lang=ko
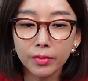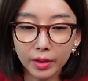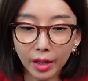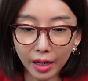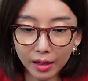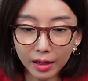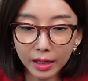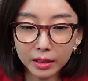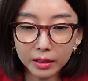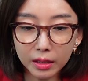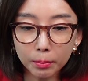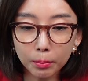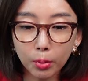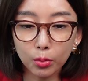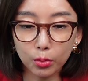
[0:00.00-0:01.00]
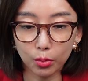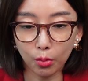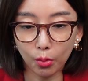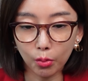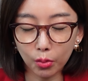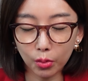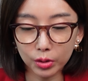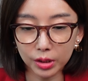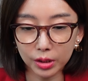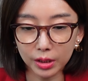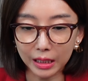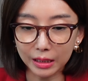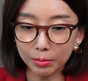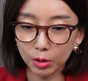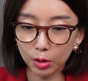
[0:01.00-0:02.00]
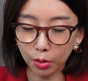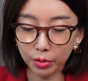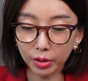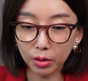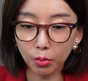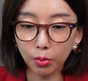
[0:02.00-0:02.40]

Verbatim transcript: 텔레그램 폰으로 온 것인지 아니면 전화로